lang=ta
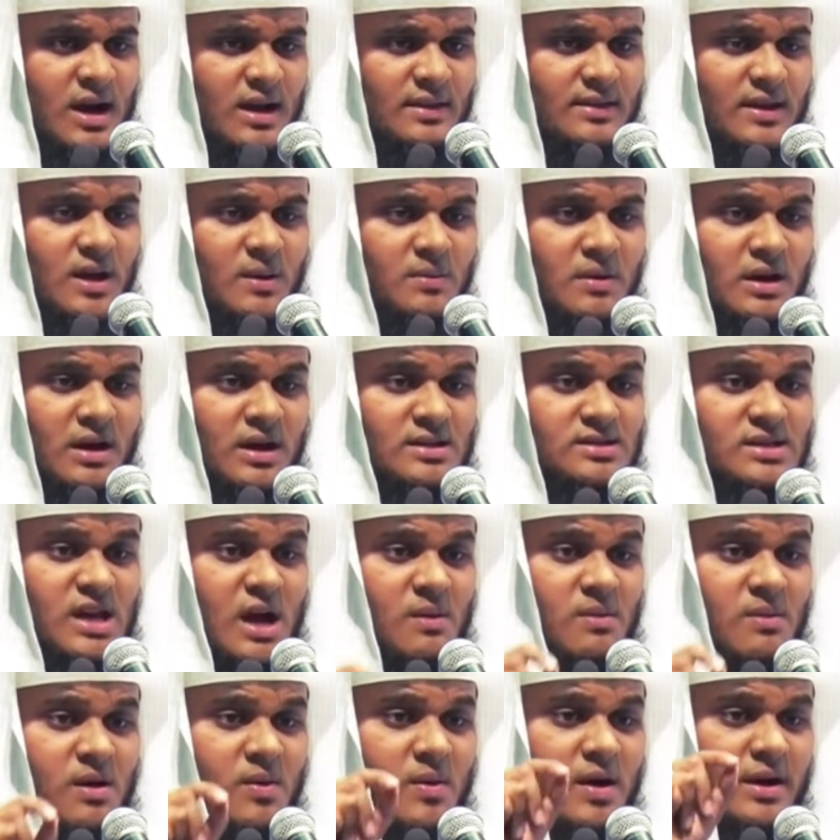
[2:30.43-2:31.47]
அதிகமாக
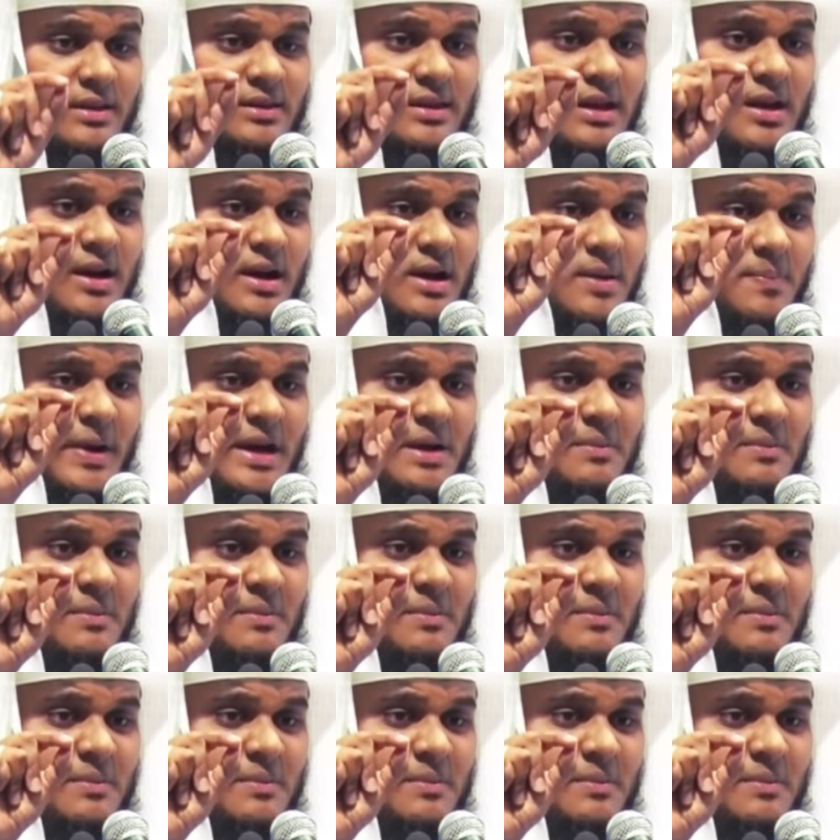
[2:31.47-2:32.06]
சாப வார்த்தைகளை